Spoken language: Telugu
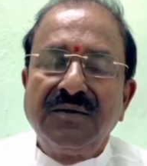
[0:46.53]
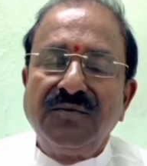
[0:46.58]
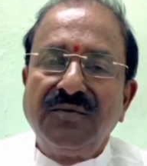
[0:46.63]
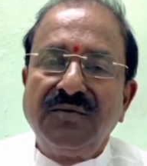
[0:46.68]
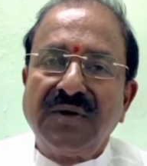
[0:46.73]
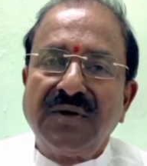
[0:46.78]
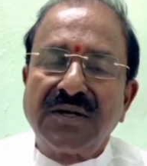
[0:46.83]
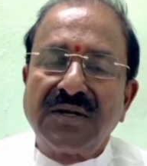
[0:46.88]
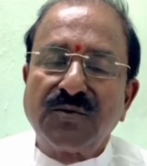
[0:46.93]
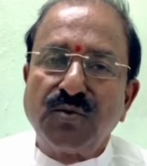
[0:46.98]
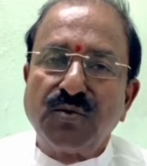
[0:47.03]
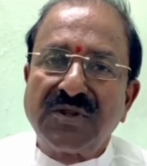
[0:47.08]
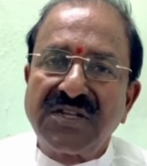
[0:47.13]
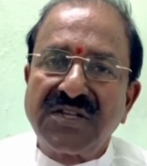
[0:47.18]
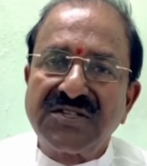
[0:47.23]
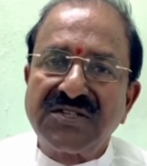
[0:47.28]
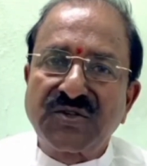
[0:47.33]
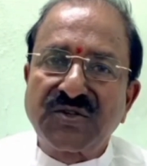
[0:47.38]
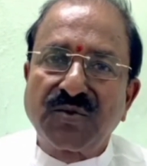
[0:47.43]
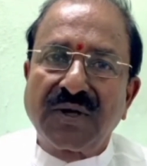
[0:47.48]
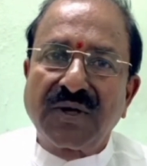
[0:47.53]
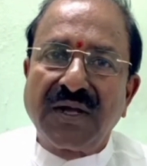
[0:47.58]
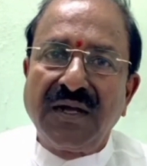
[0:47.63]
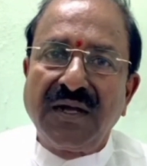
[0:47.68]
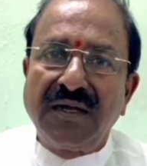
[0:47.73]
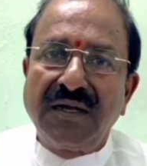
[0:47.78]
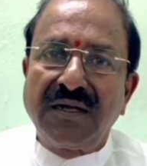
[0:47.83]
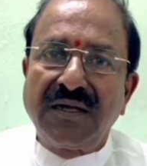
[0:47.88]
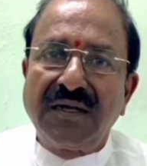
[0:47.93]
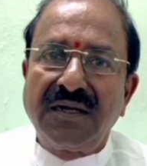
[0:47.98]
వారిని గుర్తించకుండా
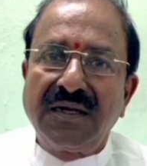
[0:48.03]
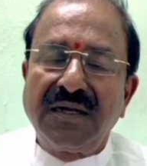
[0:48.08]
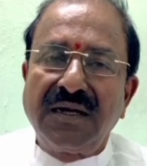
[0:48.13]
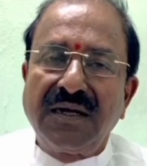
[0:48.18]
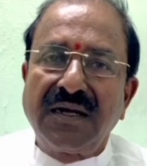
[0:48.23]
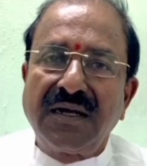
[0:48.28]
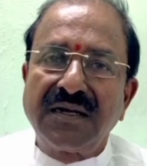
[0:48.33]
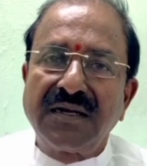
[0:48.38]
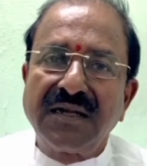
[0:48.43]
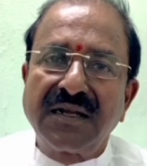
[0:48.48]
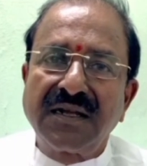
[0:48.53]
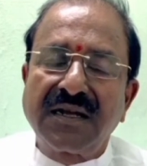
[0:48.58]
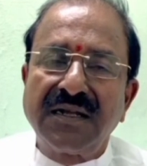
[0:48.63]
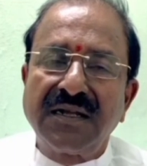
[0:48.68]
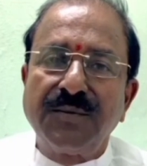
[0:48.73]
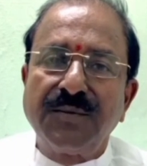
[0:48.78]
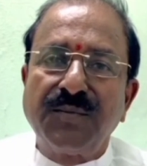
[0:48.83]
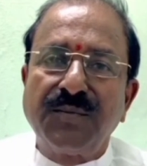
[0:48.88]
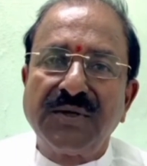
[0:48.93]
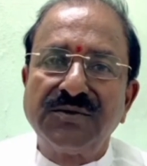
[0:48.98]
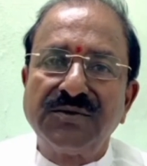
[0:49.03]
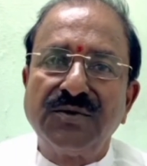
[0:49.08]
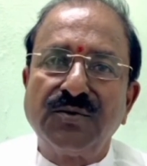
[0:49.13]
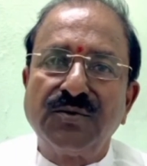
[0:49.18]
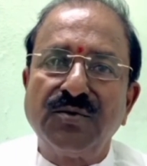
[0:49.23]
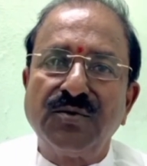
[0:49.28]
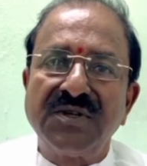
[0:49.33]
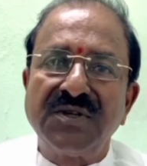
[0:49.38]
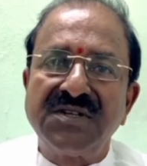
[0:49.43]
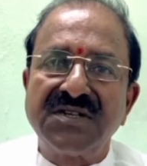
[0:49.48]
అనేక ఇబ్బందులు
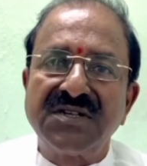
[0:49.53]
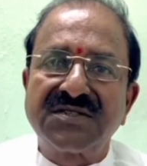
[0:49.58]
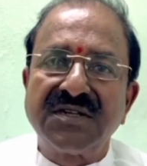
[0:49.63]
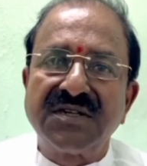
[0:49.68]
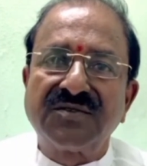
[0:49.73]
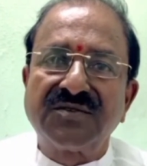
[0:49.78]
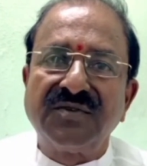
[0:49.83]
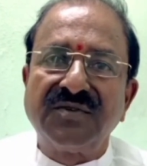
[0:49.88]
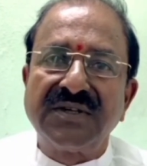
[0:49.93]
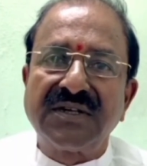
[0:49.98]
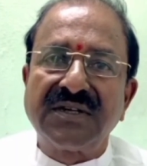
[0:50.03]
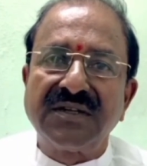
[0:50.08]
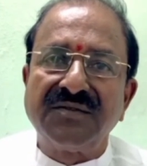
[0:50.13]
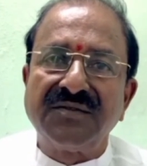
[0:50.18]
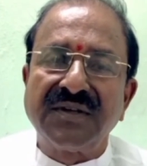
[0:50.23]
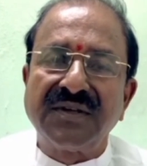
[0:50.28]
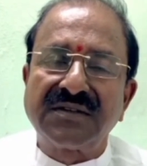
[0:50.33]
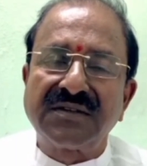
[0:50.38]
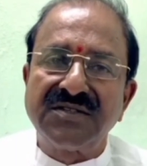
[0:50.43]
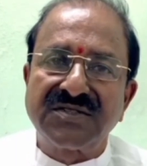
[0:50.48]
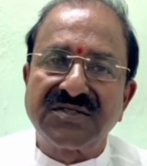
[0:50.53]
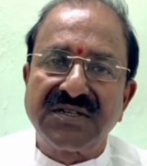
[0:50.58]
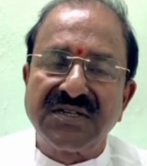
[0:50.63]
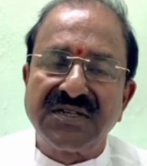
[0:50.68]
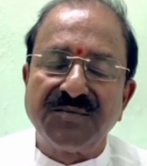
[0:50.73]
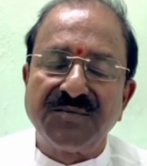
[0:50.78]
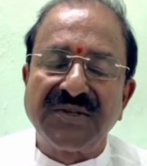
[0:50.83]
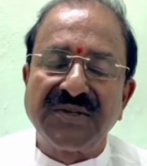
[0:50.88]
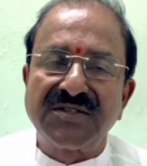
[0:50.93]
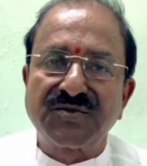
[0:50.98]
గురి చేసినటువంటి వ్యక్తి
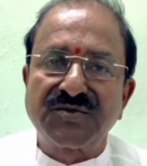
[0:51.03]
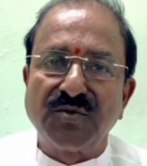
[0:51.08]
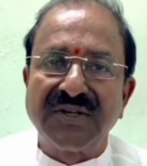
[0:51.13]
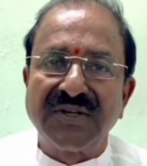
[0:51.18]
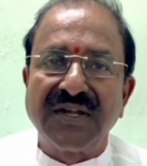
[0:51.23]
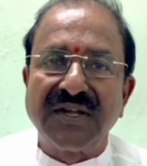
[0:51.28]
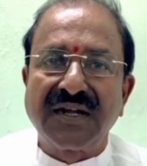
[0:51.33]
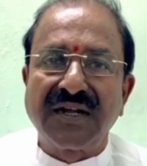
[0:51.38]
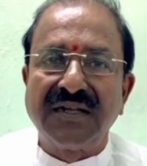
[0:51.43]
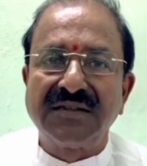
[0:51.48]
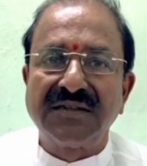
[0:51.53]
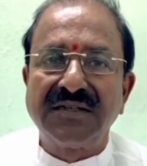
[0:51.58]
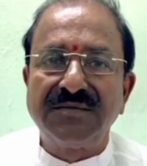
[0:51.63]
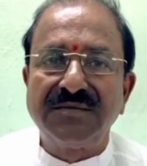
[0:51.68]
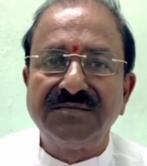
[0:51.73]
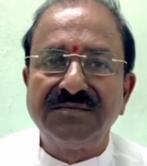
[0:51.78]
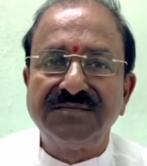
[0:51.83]
శ్రీమతి సోనియా గాంధీ